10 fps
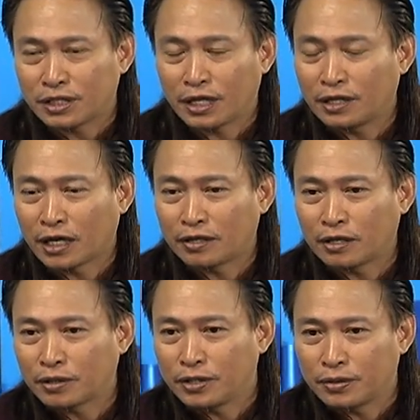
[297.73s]
na
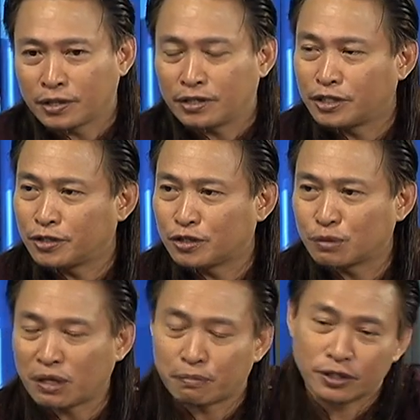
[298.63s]
hinandle ko yung indigenous
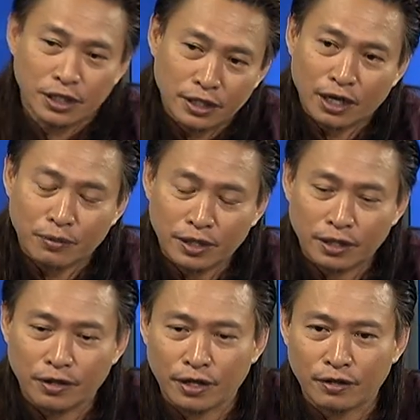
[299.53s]
peoples and now with
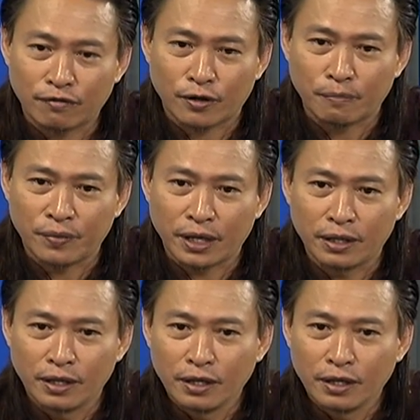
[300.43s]
agrarian reform na